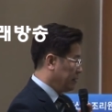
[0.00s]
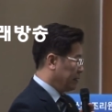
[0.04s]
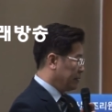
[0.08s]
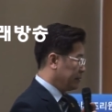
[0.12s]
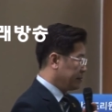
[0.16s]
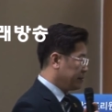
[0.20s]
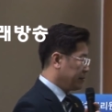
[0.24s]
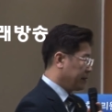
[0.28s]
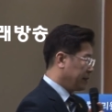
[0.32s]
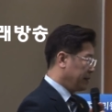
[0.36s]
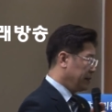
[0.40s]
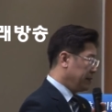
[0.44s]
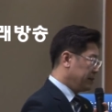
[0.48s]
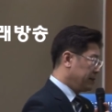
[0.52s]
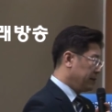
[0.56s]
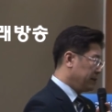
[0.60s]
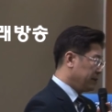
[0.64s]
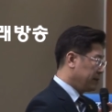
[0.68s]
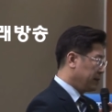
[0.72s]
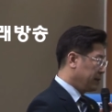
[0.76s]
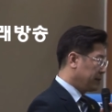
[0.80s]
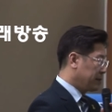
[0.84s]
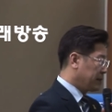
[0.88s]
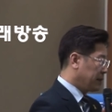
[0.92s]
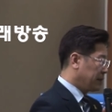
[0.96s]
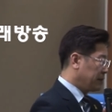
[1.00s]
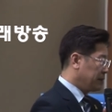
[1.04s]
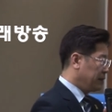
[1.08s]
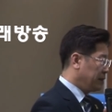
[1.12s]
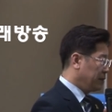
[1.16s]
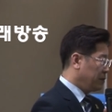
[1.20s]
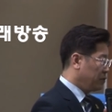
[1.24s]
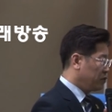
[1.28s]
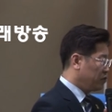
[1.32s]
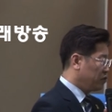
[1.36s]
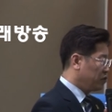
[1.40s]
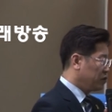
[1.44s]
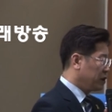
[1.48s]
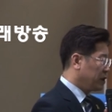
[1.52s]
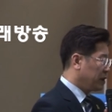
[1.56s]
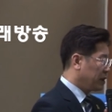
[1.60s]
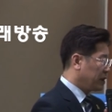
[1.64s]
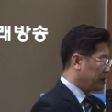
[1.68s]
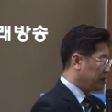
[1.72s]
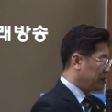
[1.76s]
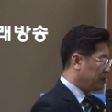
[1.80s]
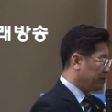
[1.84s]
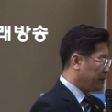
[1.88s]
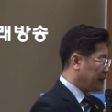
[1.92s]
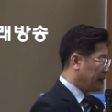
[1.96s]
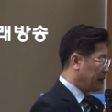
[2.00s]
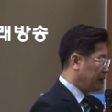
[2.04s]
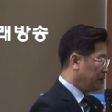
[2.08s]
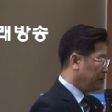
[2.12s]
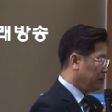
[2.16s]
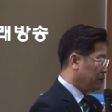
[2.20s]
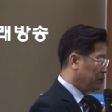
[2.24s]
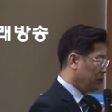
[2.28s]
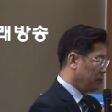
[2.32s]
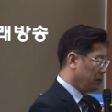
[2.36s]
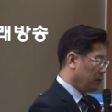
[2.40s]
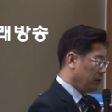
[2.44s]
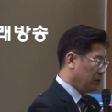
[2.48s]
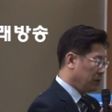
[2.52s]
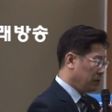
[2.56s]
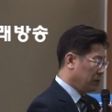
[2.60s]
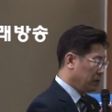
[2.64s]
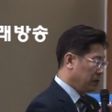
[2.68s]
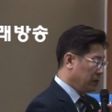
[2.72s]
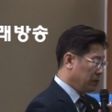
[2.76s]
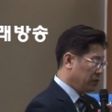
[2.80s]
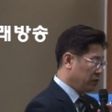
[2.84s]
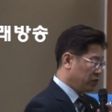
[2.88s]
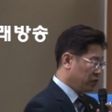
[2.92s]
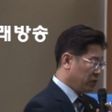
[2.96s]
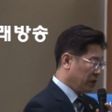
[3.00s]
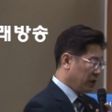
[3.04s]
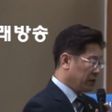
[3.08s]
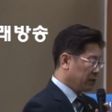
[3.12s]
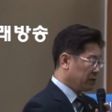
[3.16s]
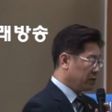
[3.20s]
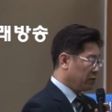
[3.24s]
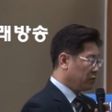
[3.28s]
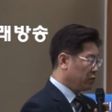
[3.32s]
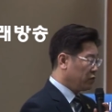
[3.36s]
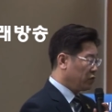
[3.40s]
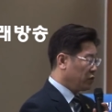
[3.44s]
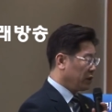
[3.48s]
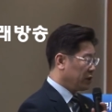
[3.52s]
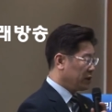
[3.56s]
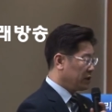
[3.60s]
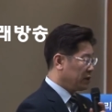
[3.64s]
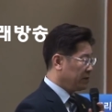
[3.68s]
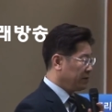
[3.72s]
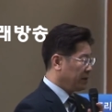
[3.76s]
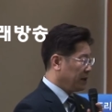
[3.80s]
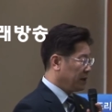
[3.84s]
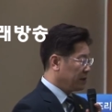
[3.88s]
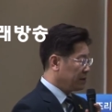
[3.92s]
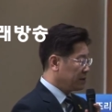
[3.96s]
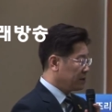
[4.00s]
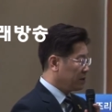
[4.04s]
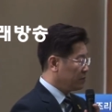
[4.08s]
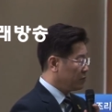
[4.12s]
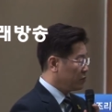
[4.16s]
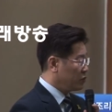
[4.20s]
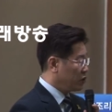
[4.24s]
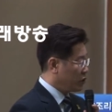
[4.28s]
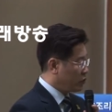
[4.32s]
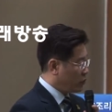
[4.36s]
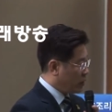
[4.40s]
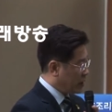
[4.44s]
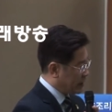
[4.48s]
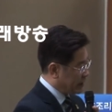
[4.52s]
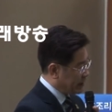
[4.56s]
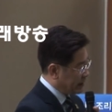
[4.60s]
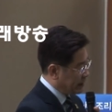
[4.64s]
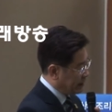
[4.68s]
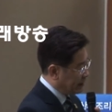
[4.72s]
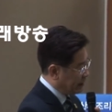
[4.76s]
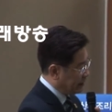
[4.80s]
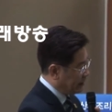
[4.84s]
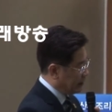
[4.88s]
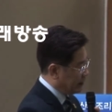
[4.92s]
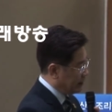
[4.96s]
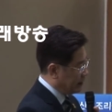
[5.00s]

저희가 이 정책 자체도 추진하겠지만 중앙정부와 지방정부의 관계